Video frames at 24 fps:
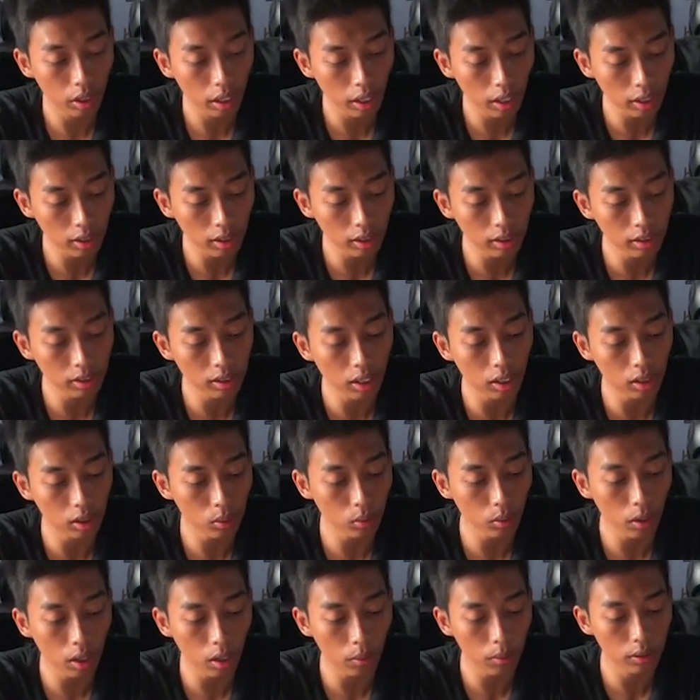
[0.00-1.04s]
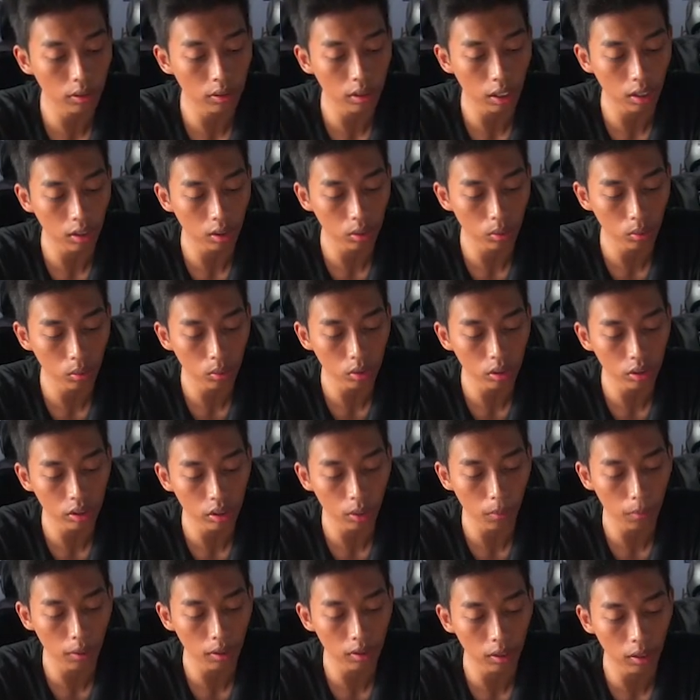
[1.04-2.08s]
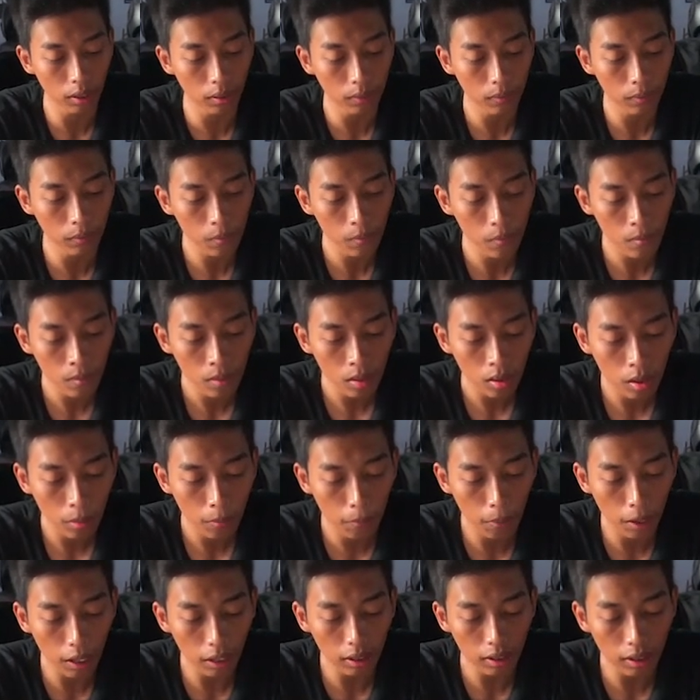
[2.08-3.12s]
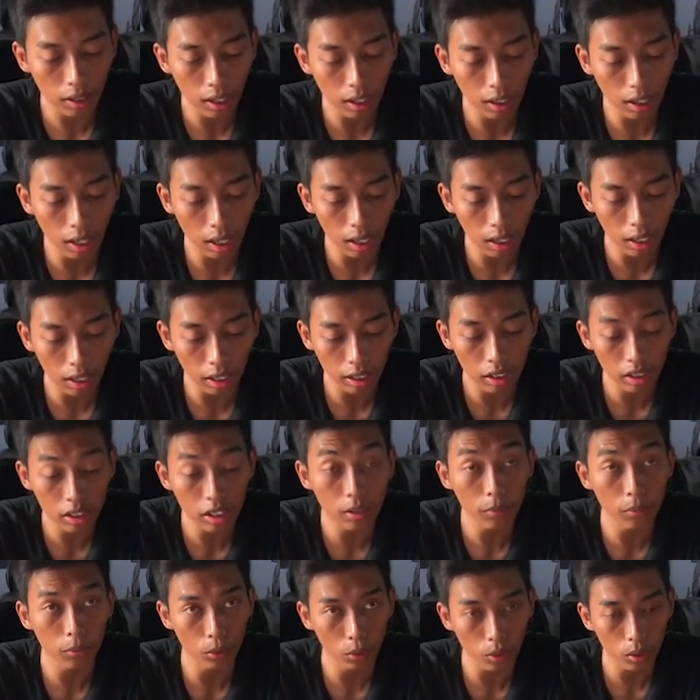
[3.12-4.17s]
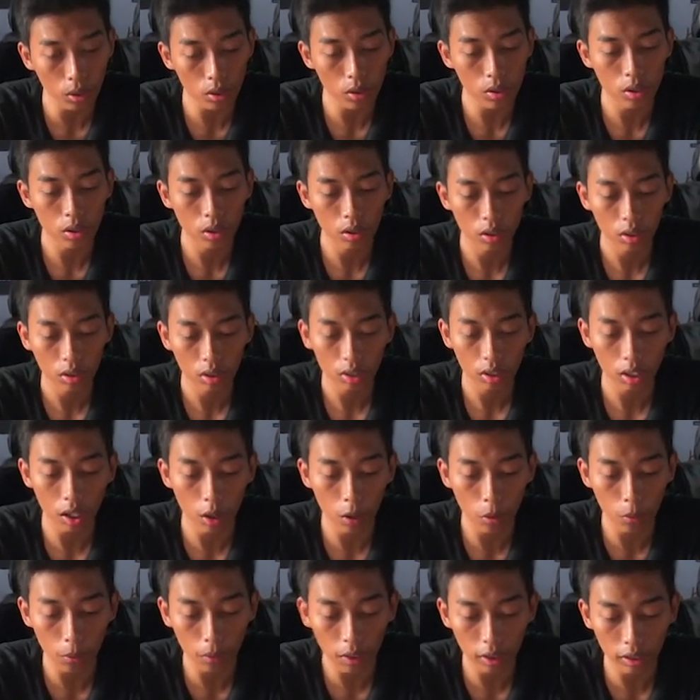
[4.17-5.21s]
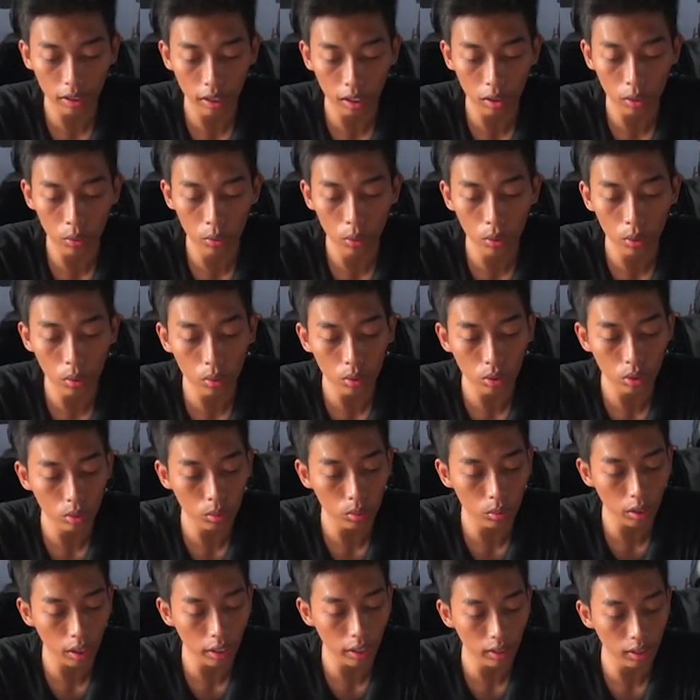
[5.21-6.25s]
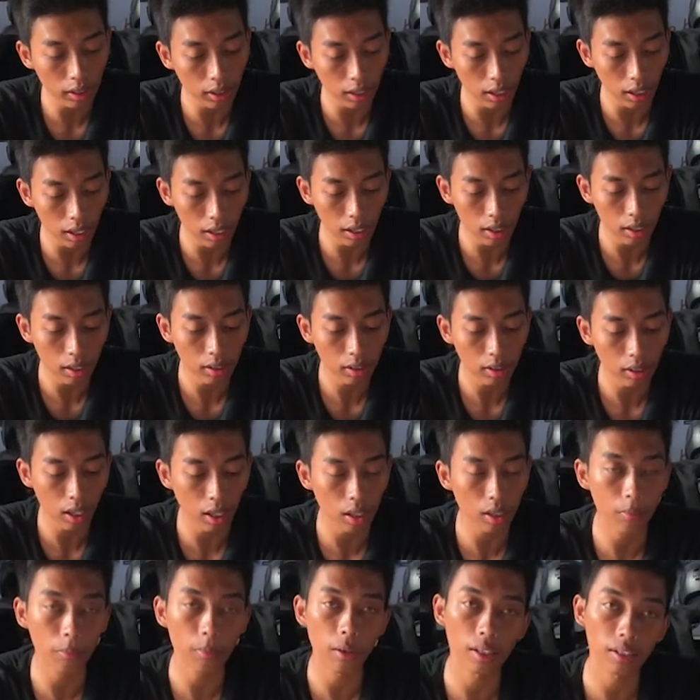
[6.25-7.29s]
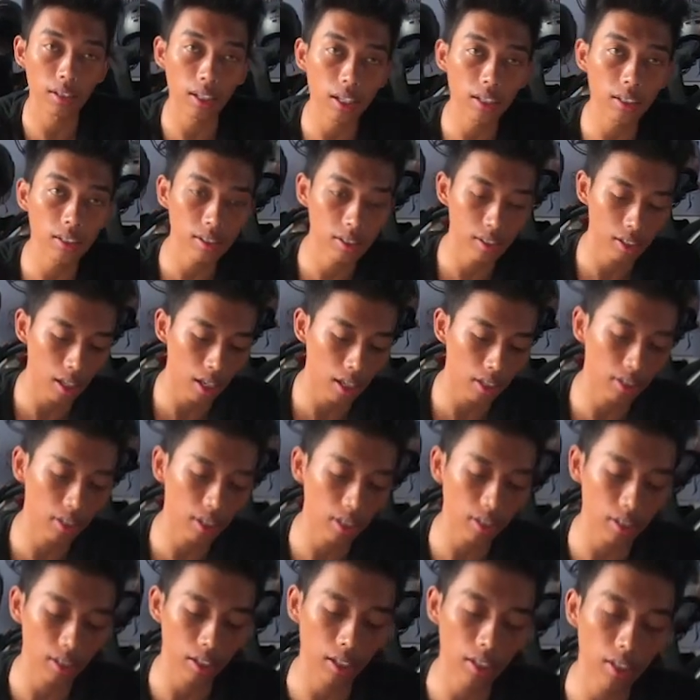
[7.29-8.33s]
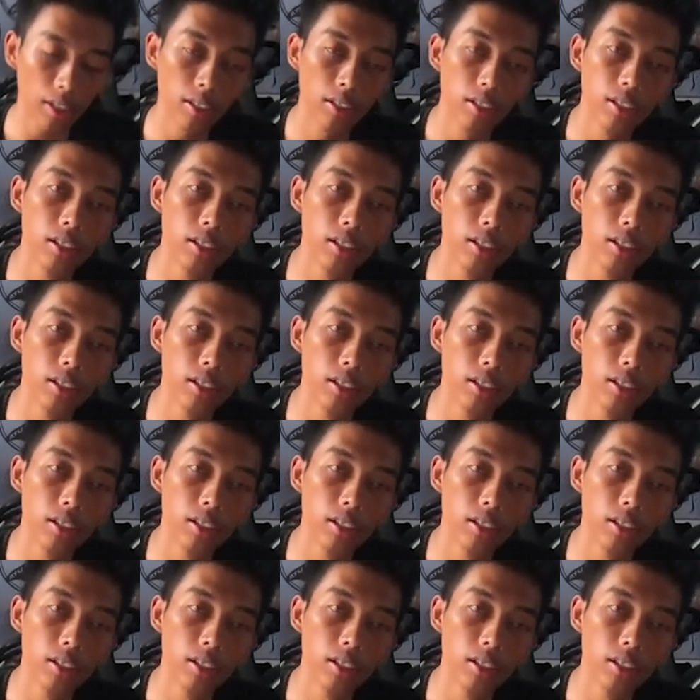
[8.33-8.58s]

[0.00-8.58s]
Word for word: RT 1 RW 1 Kecamatan Batang Alai Timur Kabupaten Hulu Sungai Tengah, Kalimantan Selatan ya.